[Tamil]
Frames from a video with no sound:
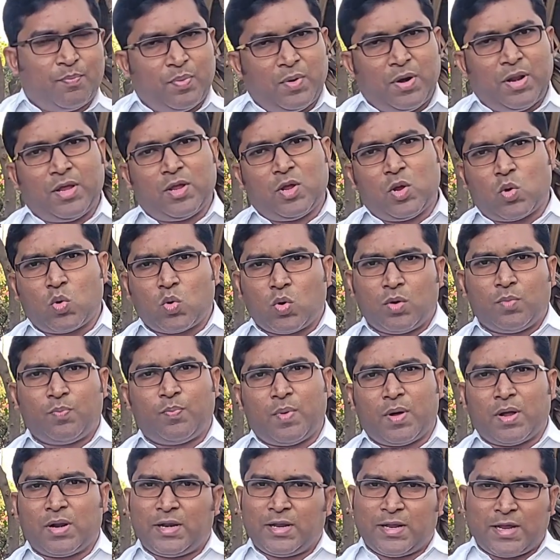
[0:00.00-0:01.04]
என் பிள்ளைக்கு
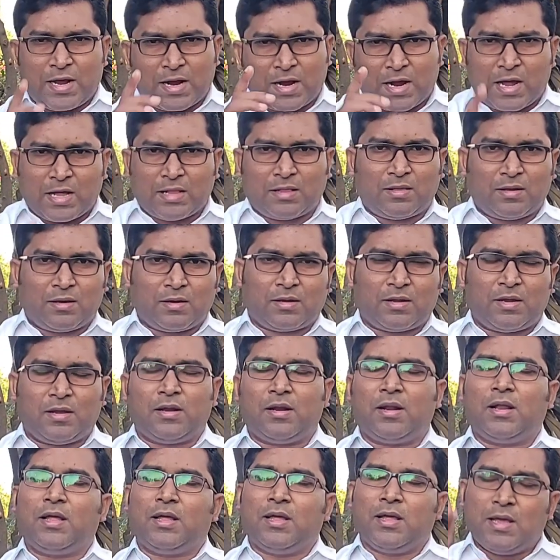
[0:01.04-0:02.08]
கொடுப்பார் நீங்கள்
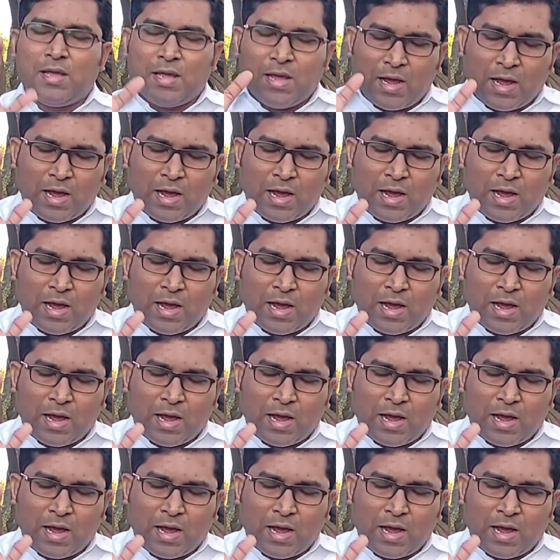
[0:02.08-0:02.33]
காத்திருக்கீங்களே